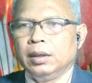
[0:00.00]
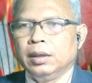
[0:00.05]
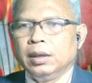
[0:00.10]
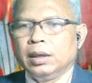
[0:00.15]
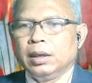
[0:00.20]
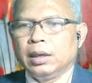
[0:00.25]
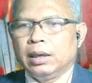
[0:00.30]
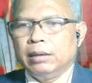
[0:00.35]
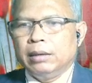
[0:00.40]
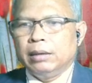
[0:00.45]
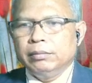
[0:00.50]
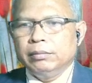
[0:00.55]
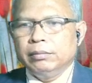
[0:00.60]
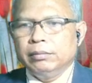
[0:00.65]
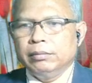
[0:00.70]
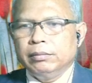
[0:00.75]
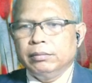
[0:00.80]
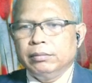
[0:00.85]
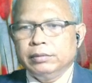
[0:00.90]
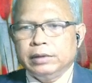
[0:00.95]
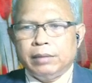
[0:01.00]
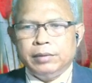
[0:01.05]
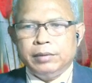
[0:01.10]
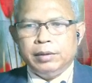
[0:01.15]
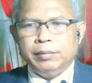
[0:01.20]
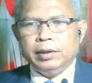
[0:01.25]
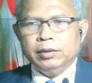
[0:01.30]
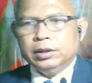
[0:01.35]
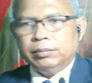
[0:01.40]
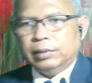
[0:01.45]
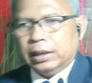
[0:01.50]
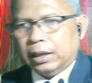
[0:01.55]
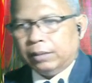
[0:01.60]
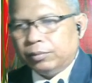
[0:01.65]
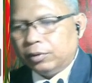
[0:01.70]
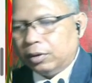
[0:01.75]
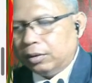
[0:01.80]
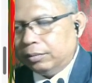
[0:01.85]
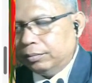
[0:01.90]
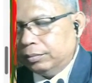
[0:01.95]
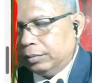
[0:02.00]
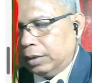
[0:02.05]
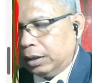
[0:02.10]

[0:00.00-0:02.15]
คำศัพท์ที่เป็นตัวทึบนะครับผม